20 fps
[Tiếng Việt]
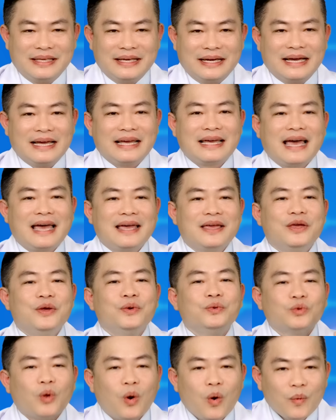những cái
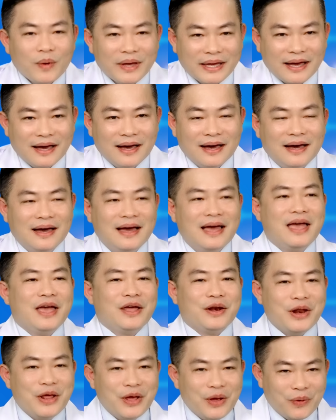yếu tố nguy cơ,
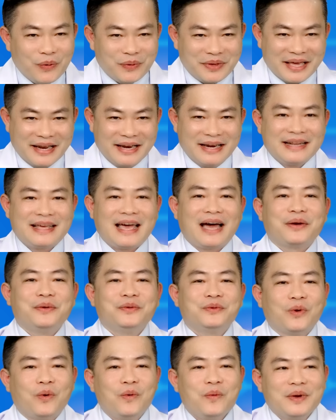điều chỉnh các
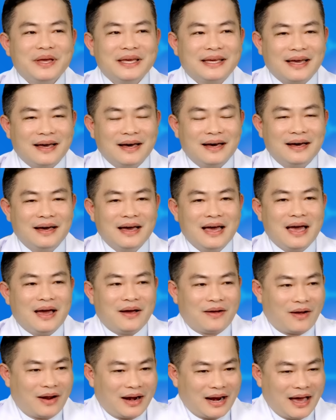yếu tố nguy cơ,
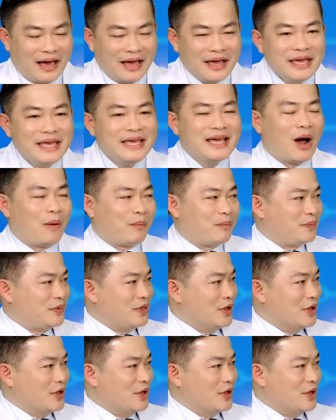gọi là y học